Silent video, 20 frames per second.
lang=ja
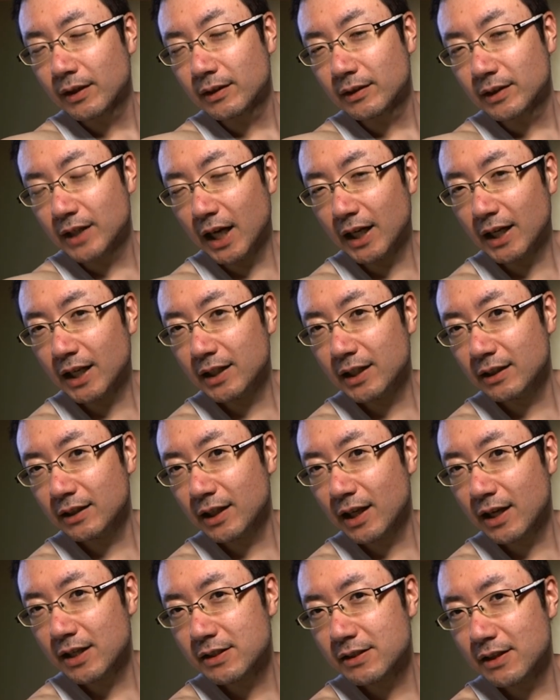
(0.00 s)
誰に
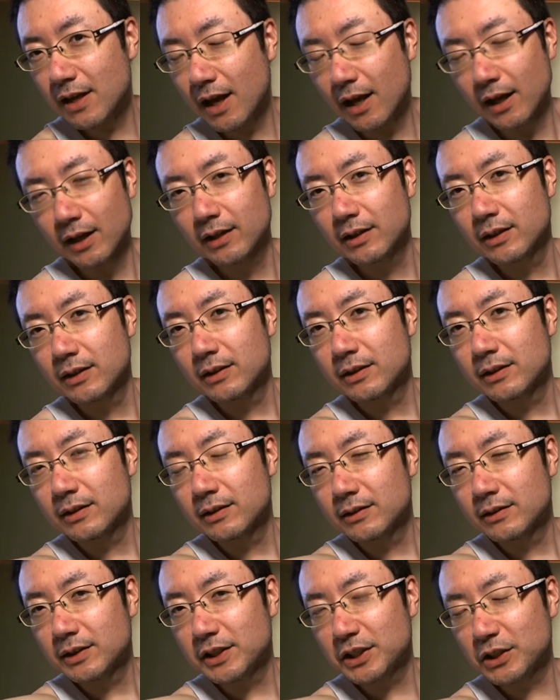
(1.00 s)
対して
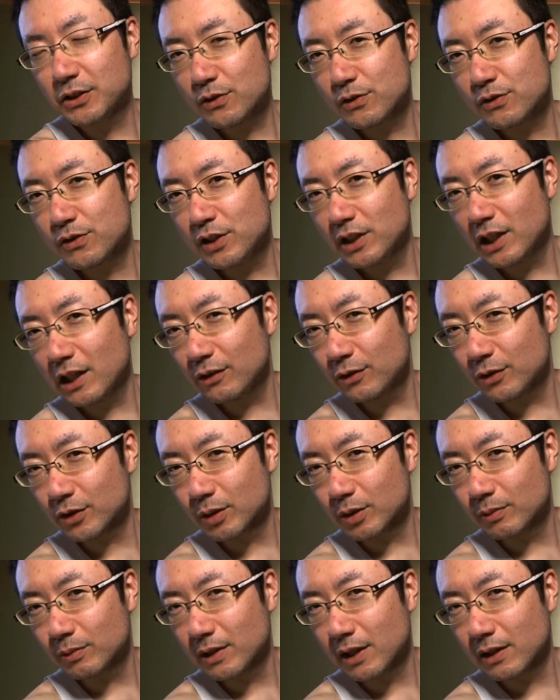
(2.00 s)
卑屈になるこ
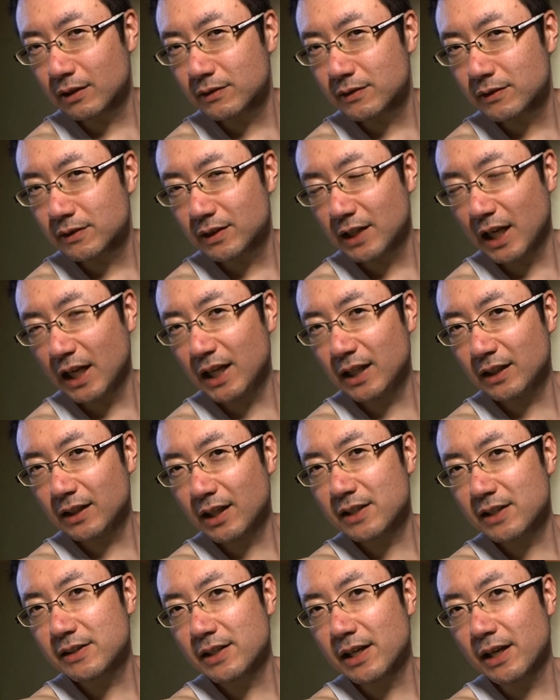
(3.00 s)
ともなく誰に
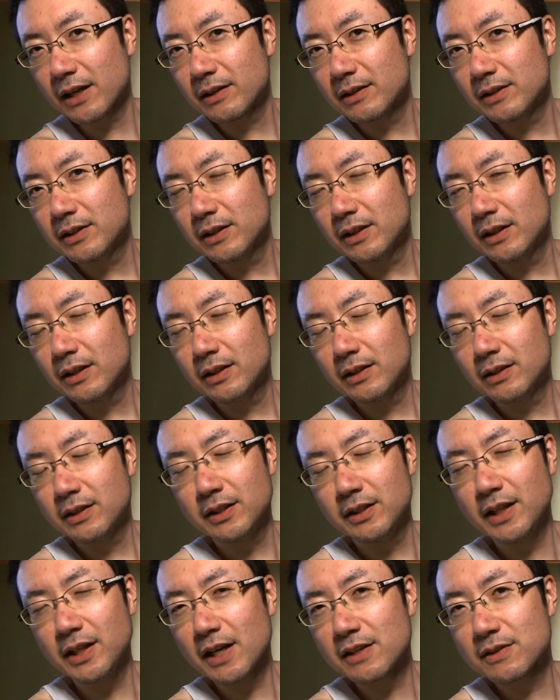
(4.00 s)
対して
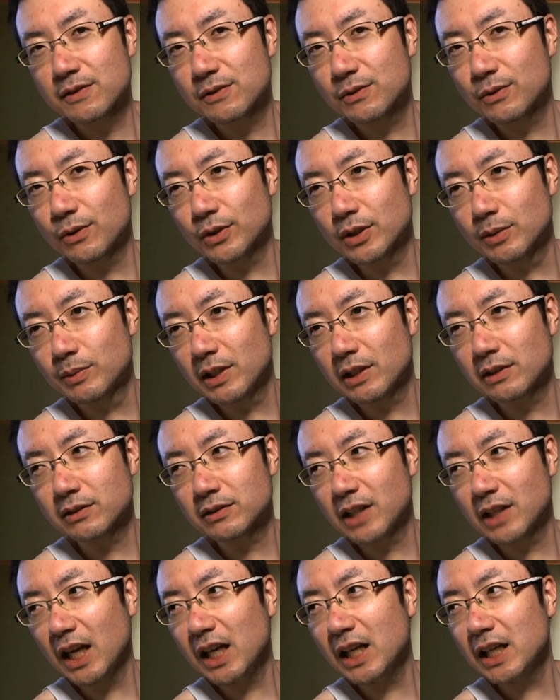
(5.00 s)
卑下することもなく
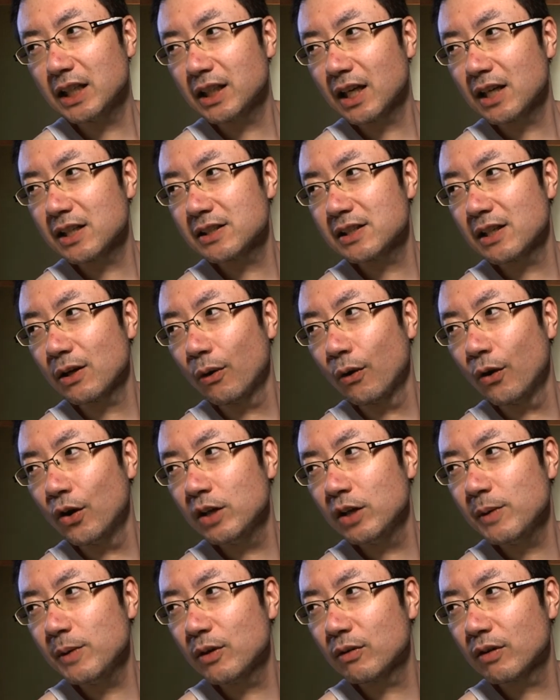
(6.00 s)
誰に対して
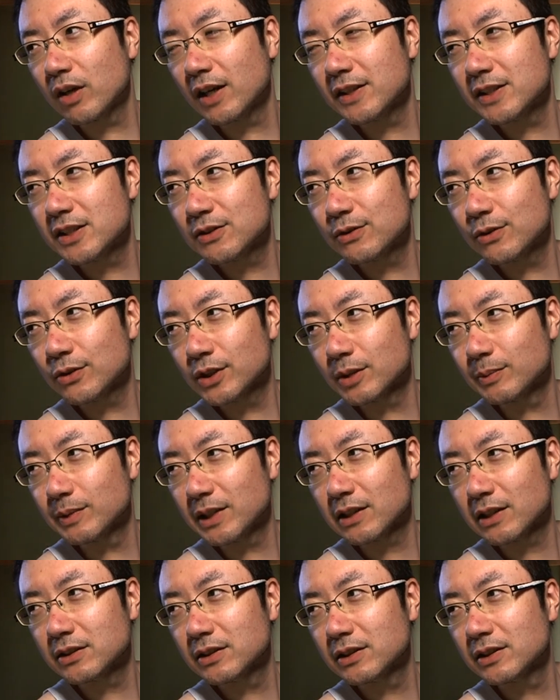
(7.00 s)
負い目を感じることも
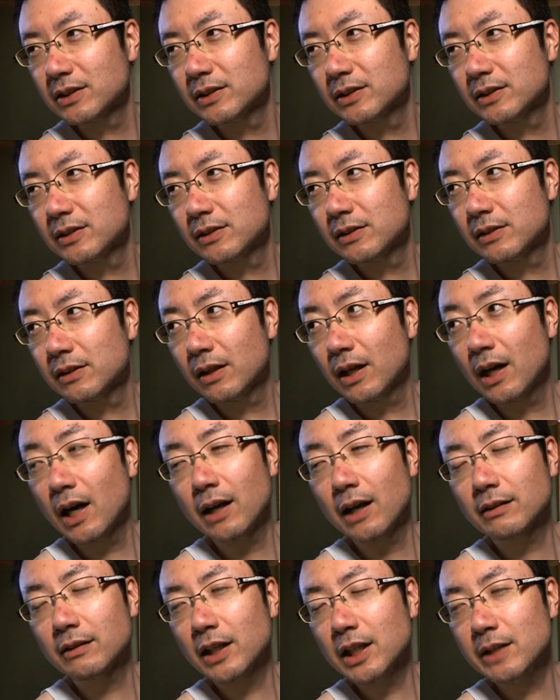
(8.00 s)
なく
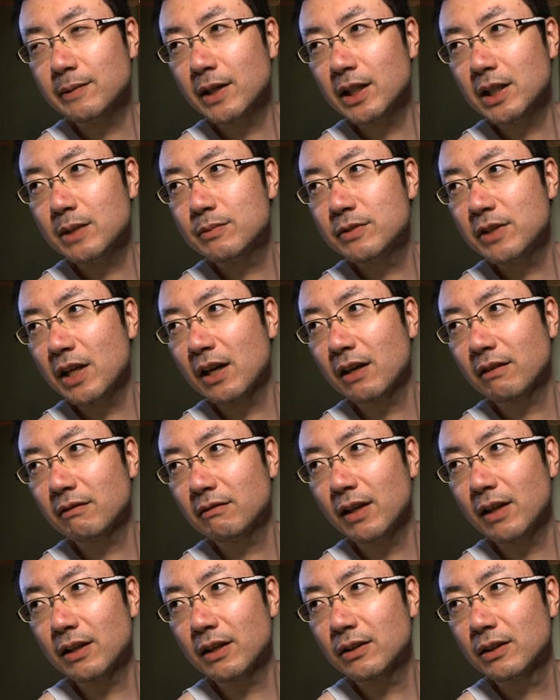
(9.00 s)
当たり前に胸張っ
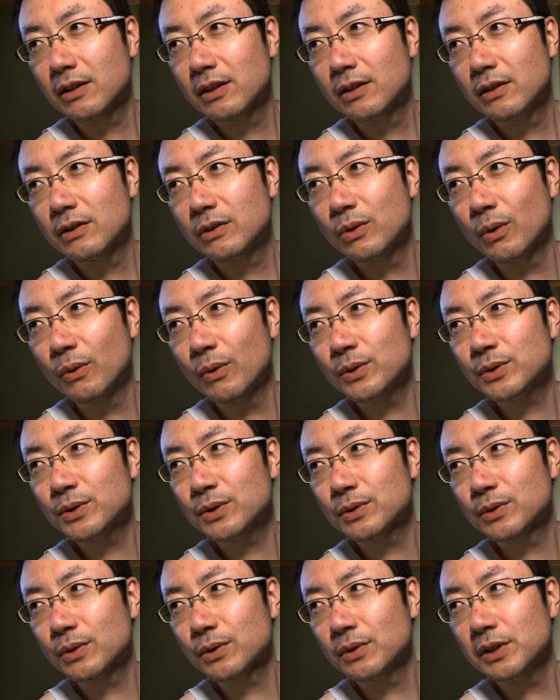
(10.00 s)
て
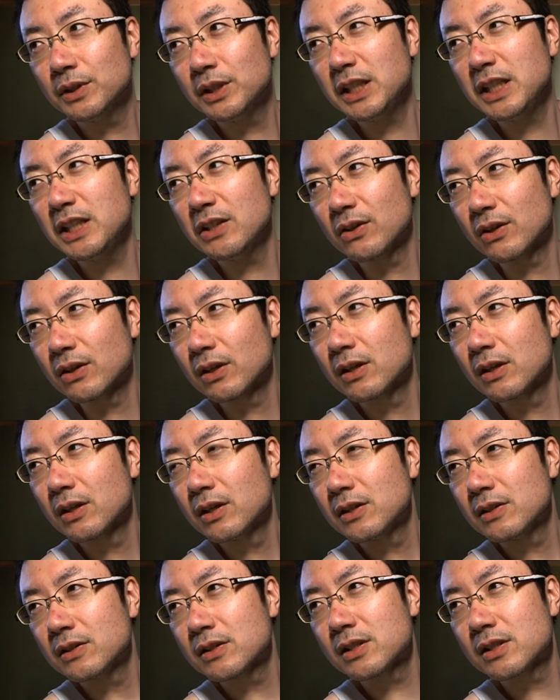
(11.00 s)
堂々と生きろ
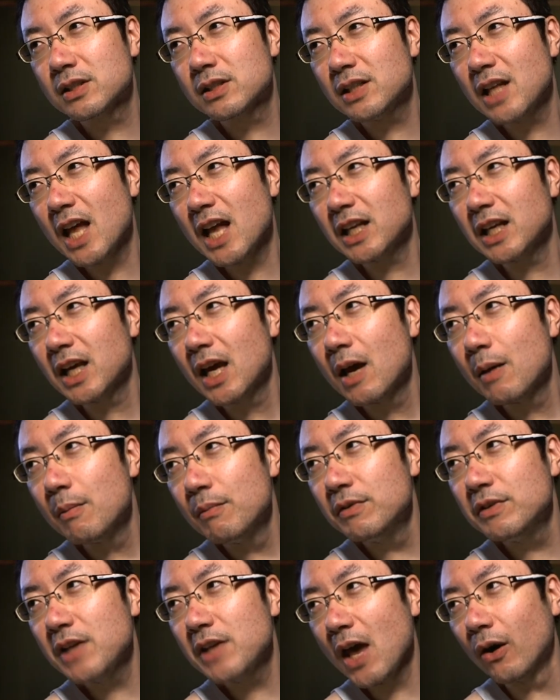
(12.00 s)
常に
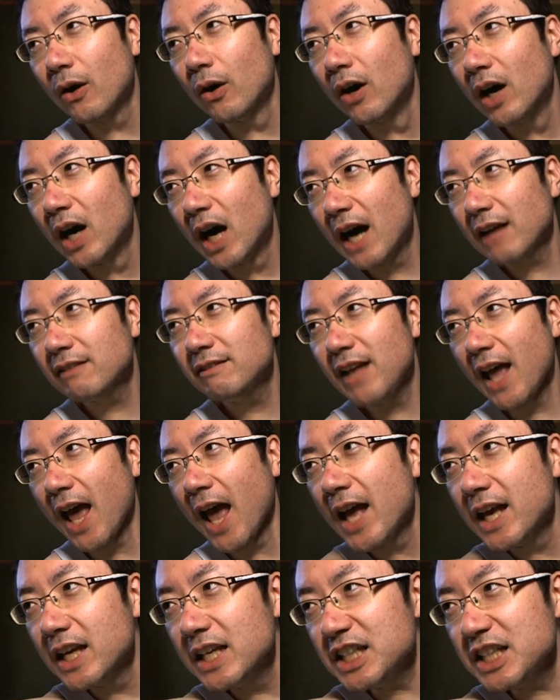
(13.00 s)
胸を張っ
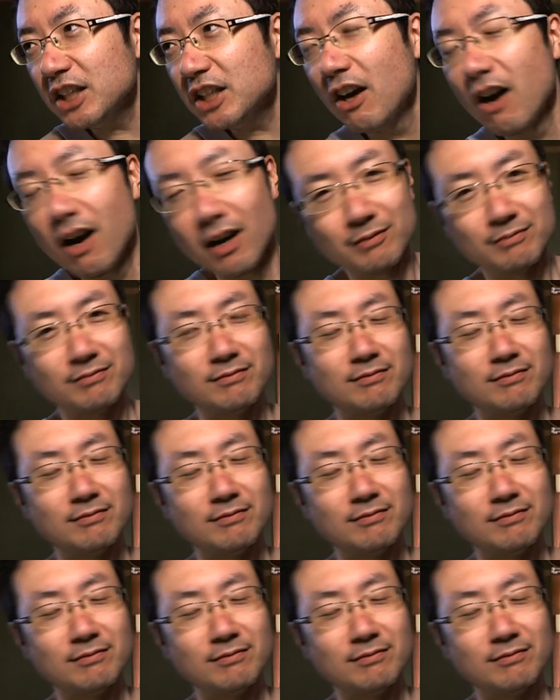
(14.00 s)
て生きろ